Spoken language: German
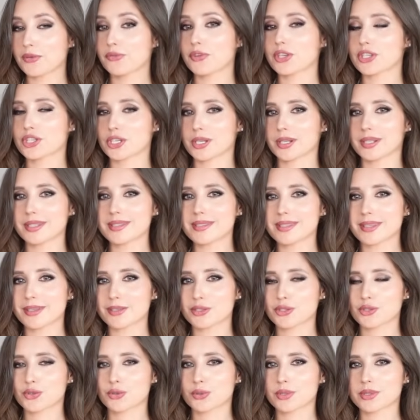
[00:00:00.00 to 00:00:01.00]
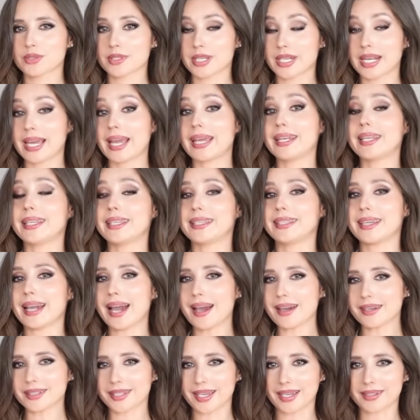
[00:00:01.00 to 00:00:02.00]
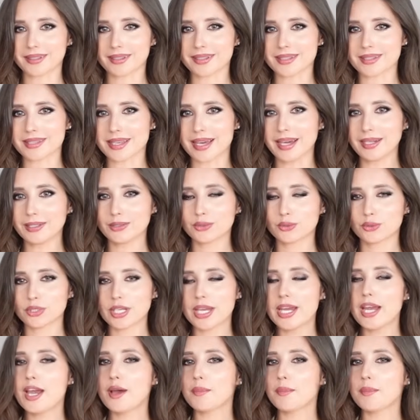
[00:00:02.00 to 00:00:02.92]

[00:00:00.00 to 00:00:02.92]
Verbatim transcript: Fashionistas schon seit einigen Jahren angesagt und